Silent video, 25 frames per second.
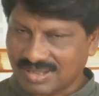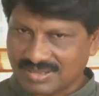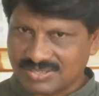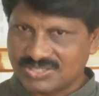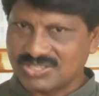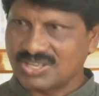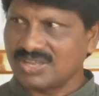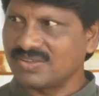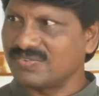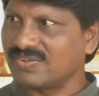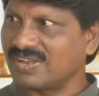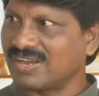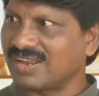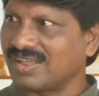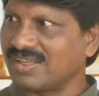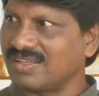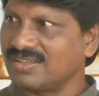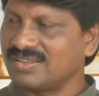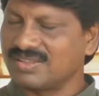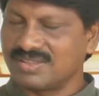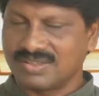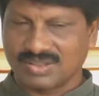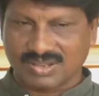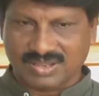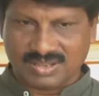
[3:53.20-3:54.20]
చేగువేరా
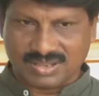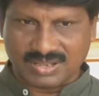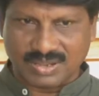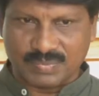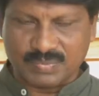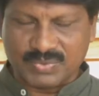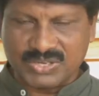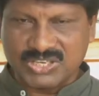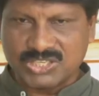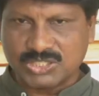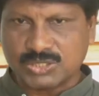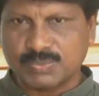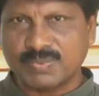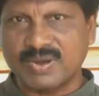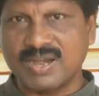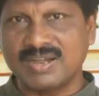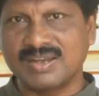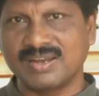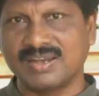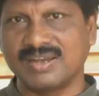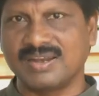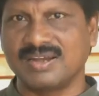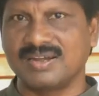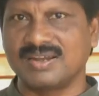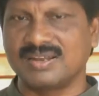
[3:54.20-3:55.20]
కమ్యూనిస్ట్ పార్టీ
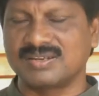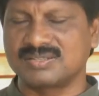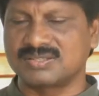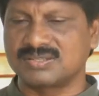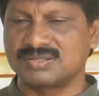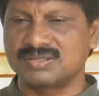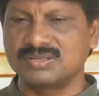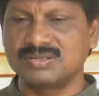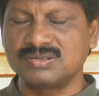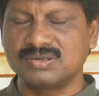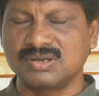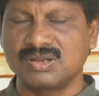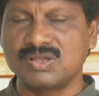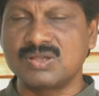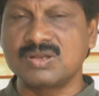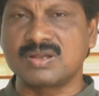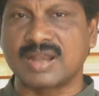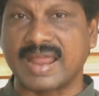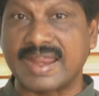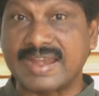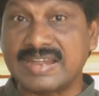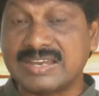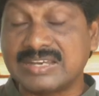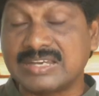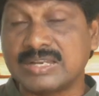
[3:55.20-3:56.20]
లీడర్స్లో
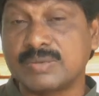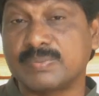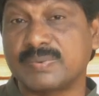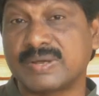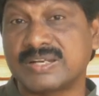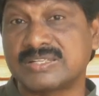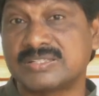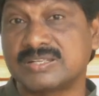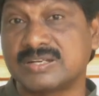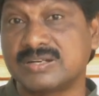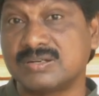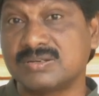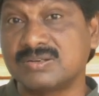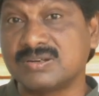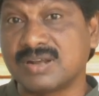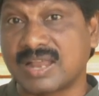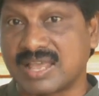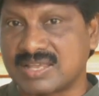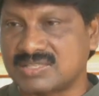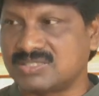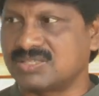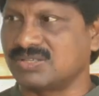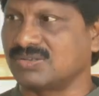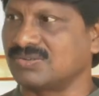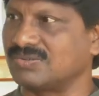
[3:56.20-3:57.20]
నైంటీ పర్సెంట్
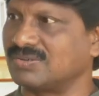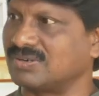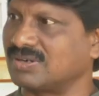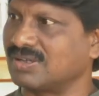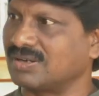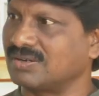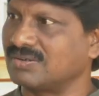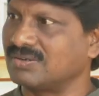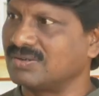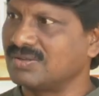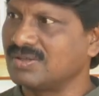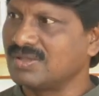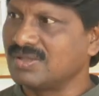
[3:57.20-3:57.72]
నాస్తికులు ఉంటారు